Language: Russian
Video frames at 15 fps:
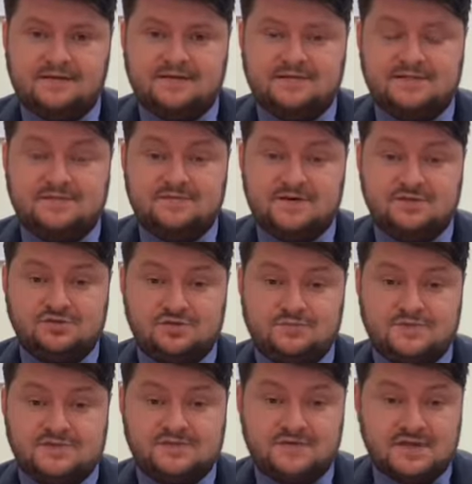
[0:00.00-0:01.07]
С дворцом
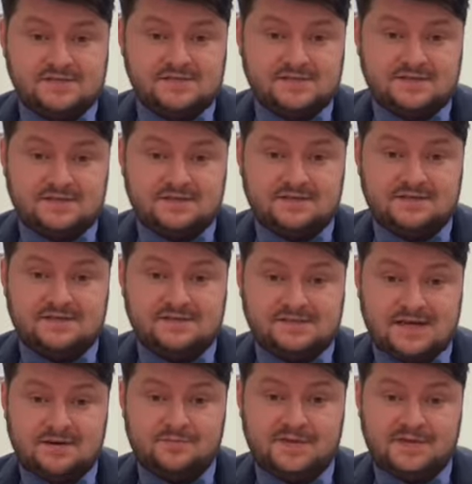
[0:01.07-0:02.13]
связаны
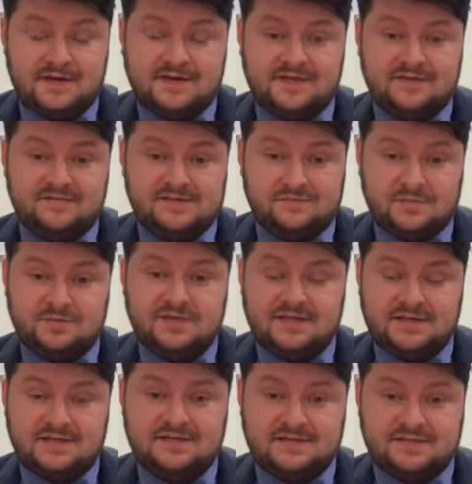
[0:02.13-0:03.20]
самые яркие
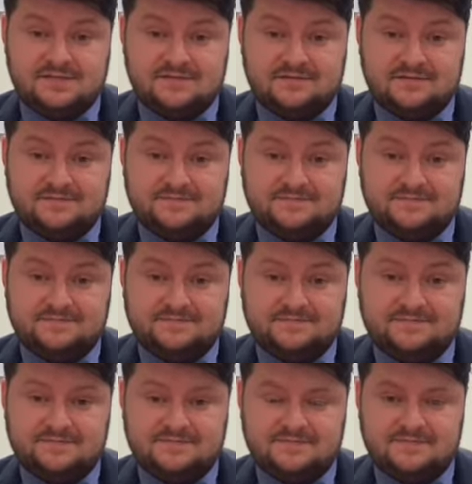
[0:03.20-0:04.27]
воспоминания детства.
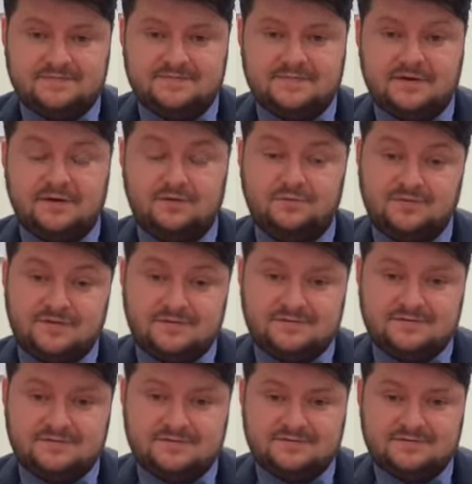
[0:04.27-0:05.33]
О любви,
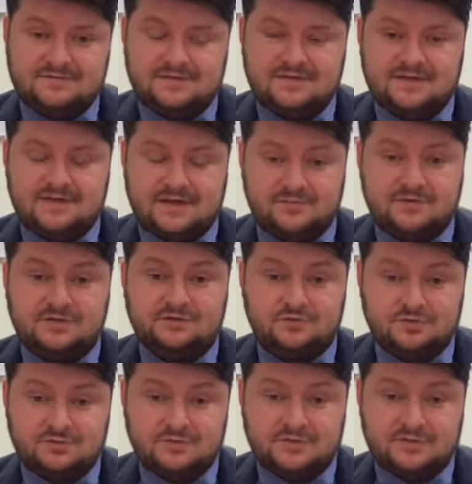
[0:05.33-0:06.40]
крепкой
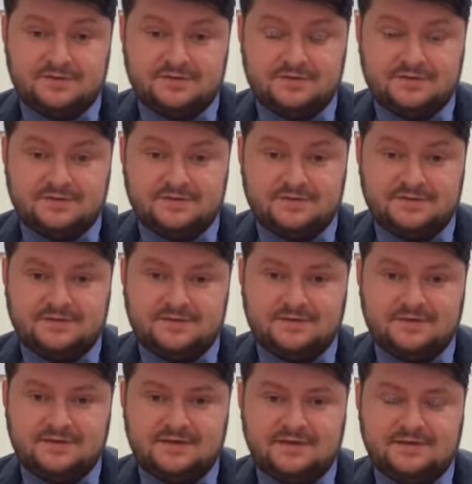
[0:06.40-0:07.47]
дружбы,
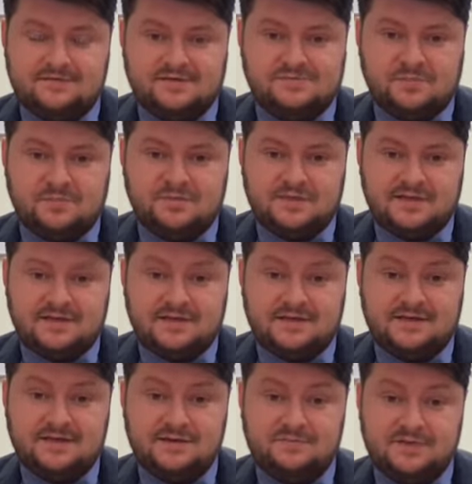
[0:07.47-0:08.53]
воспоминания
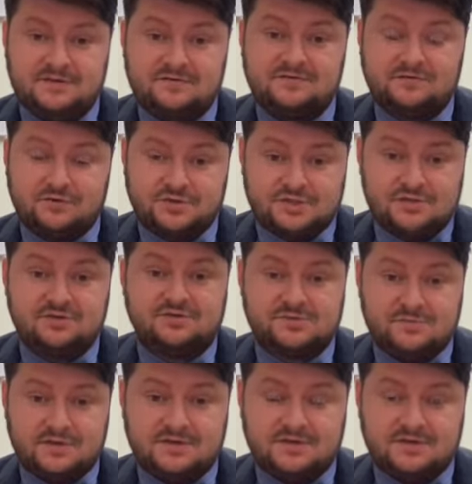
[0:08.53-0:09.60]
о первых творческих
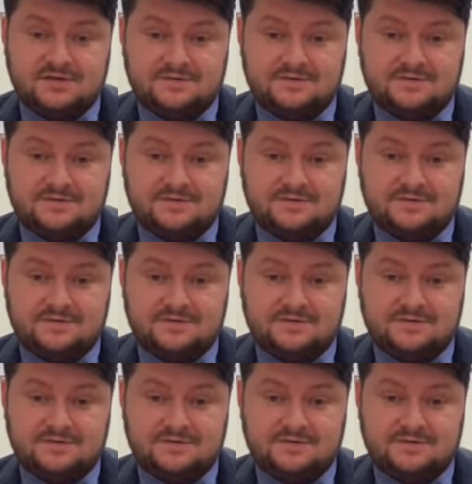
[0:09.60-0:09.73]
успехах.